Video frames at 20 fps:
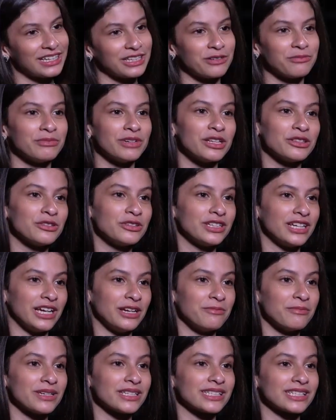يوم نادوني
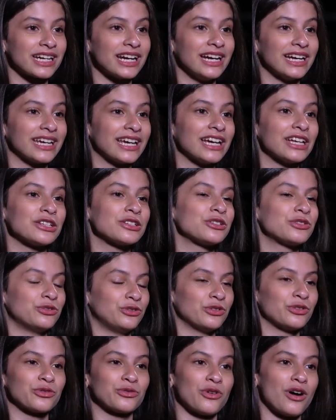على المسرح كان
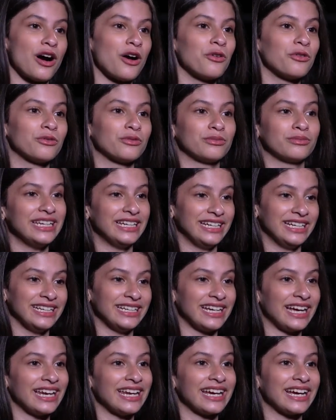شعور واو الحين
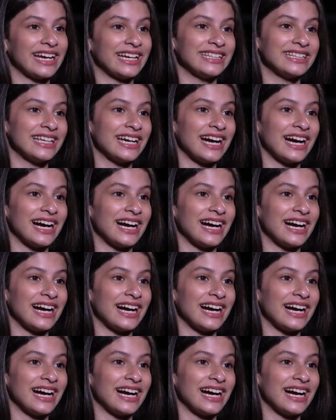أنا قاعدة